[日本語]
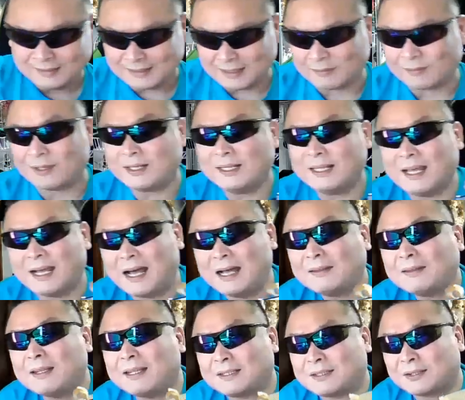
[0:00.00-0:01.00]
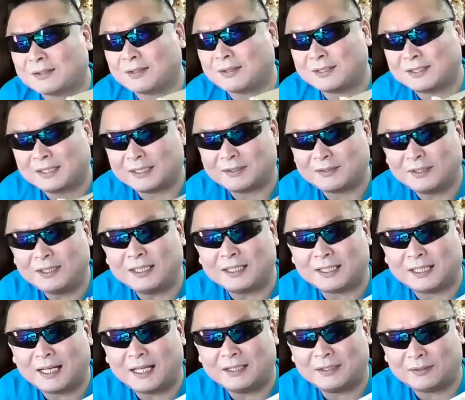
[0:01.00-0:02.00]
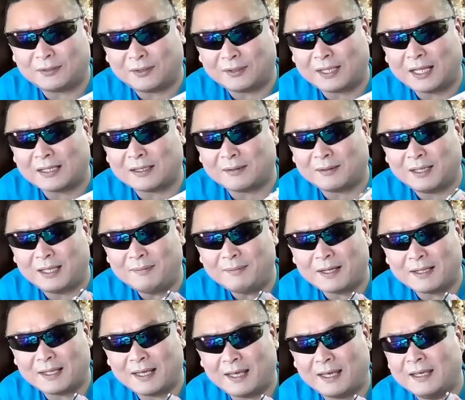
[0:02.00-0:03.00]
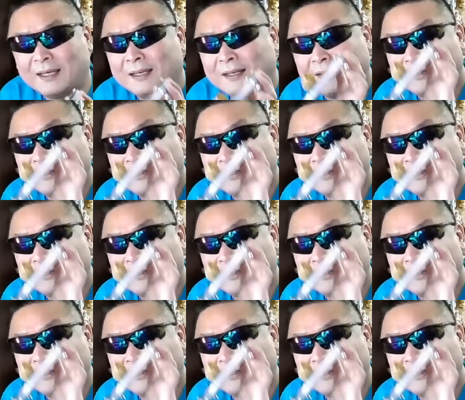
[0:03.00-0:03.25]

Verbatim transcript: じゃあこれね後でちょっとじっくり綺麗に撮りたいと思います今ね